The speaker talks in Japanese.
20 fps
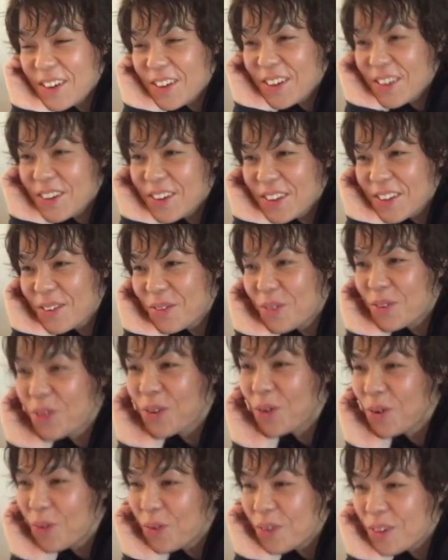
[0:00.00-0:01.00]
いやいやでも
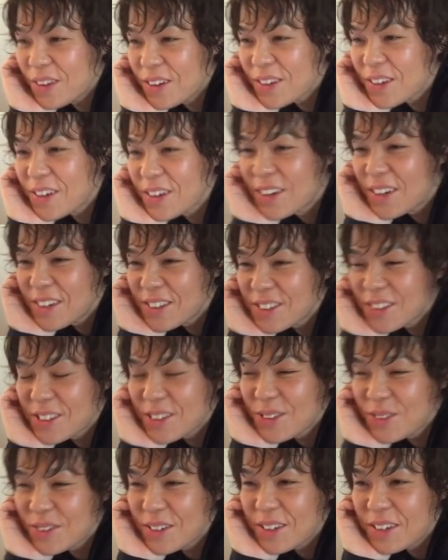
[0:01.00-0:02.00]
今日はなんかがっつ
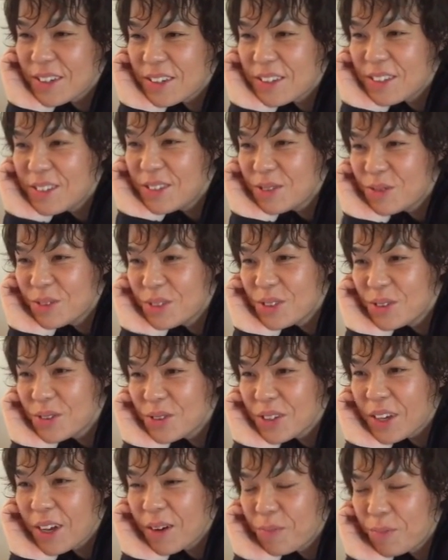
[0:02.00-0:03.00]
きとかいつも以
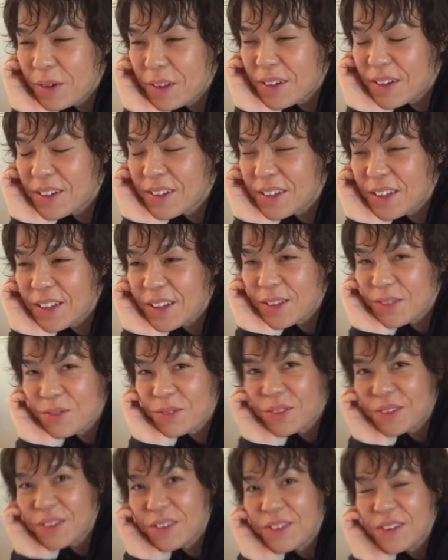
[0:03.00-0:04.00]
上に半端なかったなと
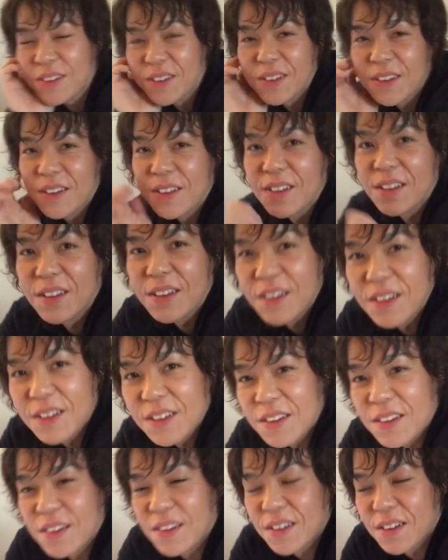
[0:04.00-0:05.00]
やっぱねそのね
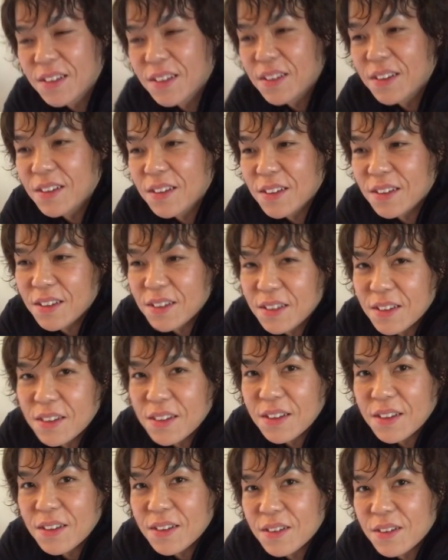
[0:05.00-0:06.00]
村があるんだよね僕の
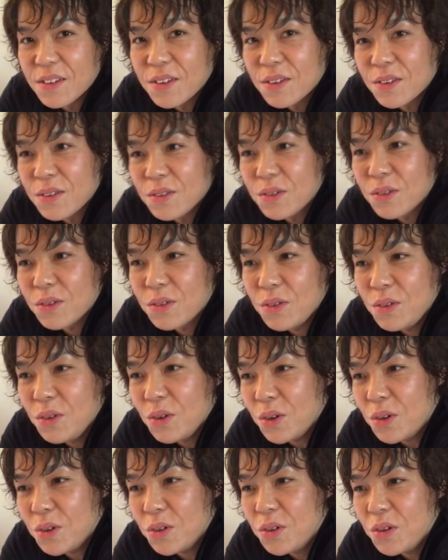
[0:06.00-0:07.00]
場合ね
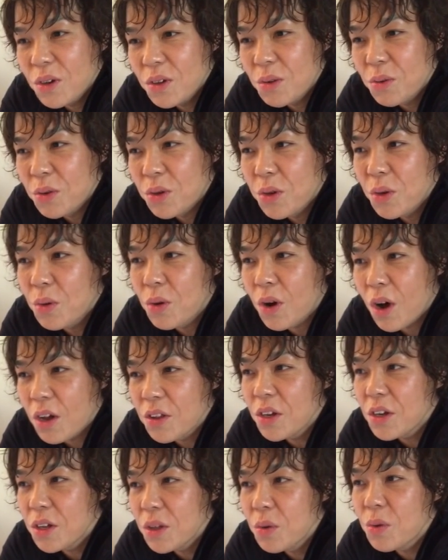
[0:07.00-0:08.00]
女の子がタイプでね、